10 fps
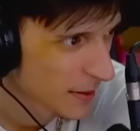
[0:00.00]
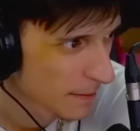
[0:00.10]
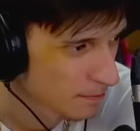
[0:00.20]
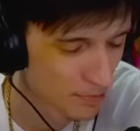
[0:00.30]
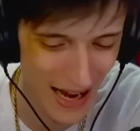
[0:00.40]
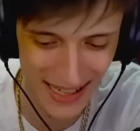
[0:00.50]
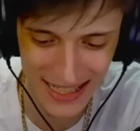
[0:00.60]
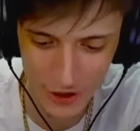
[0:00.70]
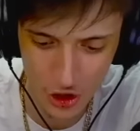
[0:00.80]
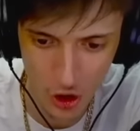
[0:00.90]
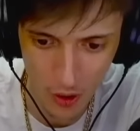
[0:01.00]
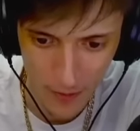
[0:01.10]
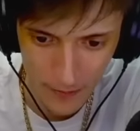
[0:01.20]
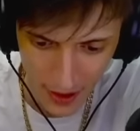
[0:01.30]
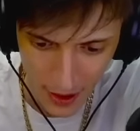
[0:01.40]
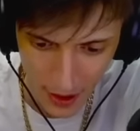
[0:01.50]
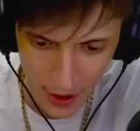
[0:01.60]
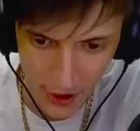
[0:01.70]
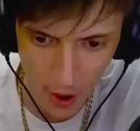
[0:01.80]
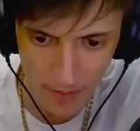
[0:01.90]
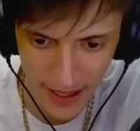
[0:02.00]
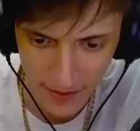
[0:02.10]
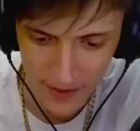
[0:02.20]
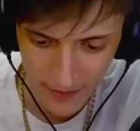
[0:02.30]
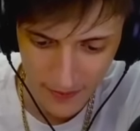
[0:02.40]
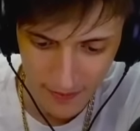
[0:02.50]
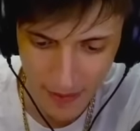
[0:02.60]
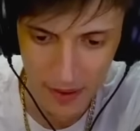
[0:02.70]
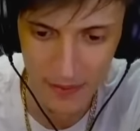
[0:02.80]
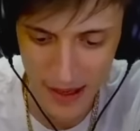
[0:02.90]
Banni Joe. Robby. Ma per me i